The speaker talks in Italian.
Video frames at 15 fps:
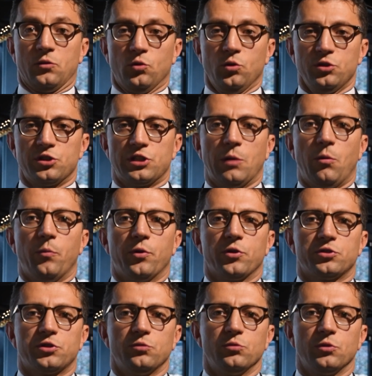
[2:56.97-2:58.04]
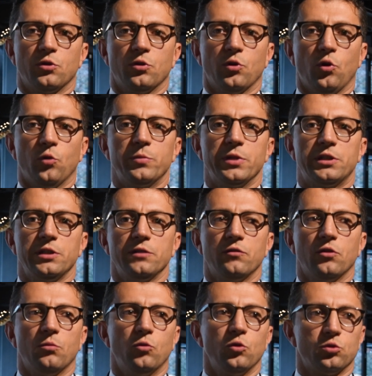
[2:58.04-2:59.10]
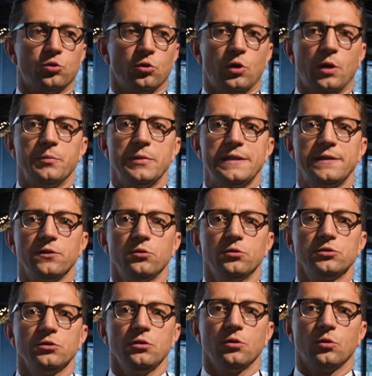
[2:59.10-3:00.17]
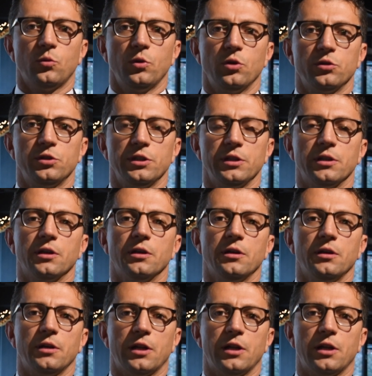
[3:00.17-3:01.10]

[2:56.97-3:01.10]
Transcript: Noi ci siamo posti un obiettivo molto ambizioso, quello di eh,